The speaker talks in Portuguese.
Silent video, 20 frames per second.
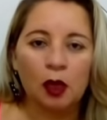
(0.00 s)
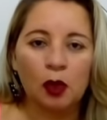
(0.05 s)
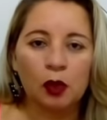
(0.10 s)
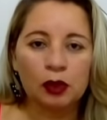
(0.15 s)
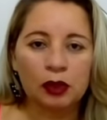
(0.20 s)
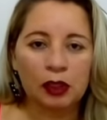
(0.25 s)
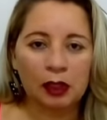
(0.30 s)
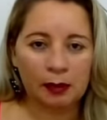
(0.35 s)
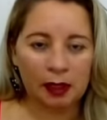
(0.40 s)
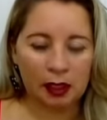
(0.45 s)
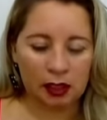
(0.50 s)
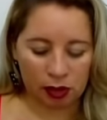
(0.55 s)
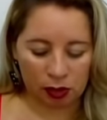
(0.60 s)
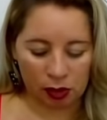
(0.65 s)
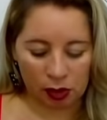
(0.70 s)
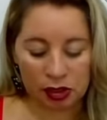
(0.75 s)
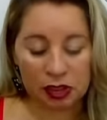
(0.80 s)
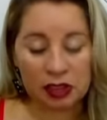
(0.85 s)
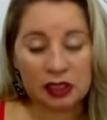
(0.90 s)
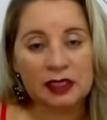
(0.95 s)
O tema de
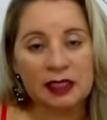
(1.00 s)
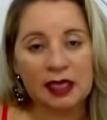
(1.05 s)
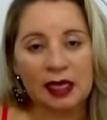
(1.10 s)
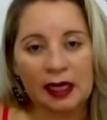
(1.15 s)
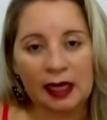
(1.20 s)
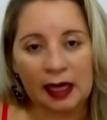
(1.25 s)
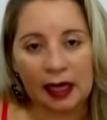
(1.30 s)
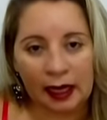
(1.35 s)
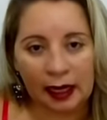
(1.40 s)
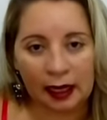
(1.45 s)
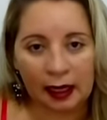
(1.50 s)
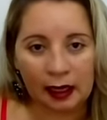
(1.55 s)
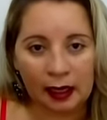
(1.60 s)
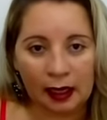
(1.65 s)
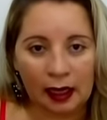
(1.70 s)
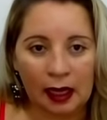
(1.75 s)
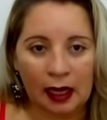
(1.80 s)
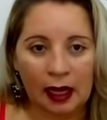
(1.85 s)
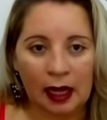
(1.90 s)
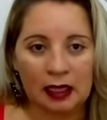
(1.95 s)
hoje será
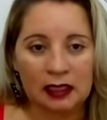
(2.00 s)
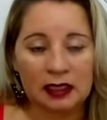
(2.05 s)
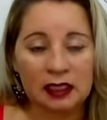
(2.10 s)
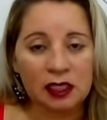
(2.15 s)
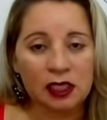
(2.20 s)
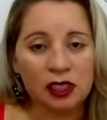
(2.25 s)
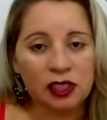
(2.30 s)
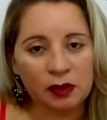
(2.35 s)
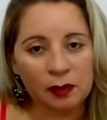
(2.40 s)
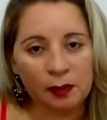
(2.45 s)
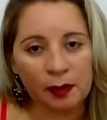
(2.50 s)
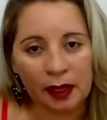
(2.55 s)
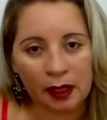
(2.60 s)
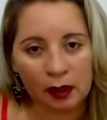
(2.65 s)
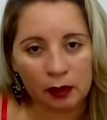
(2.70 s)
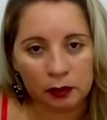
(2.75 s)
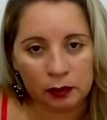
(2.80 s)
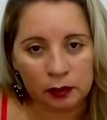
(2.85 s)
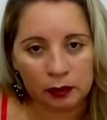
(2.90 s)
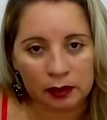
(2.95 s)
a seguinte
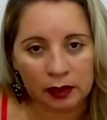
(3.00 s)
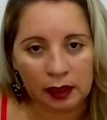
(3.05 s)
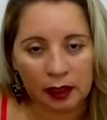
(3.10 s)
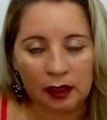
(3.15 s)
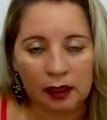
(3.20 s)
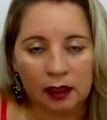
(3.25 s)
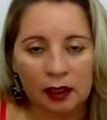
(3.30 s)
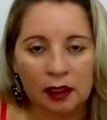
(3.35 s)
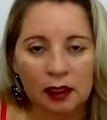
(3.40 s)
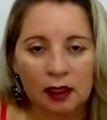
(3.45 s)
pergunta: